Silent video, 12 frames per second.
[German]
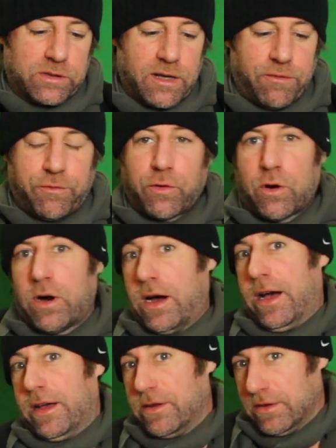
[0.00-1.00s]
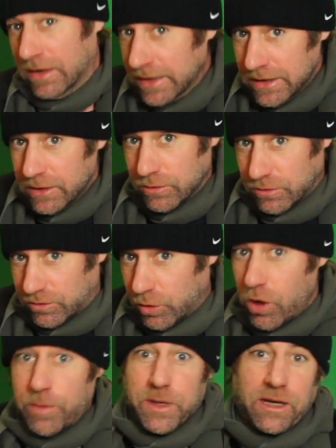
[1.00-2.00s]
Davor ein
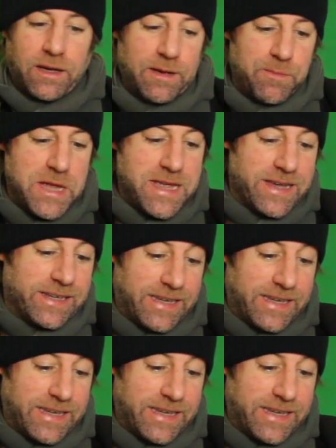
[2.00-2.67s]
Derby-Remis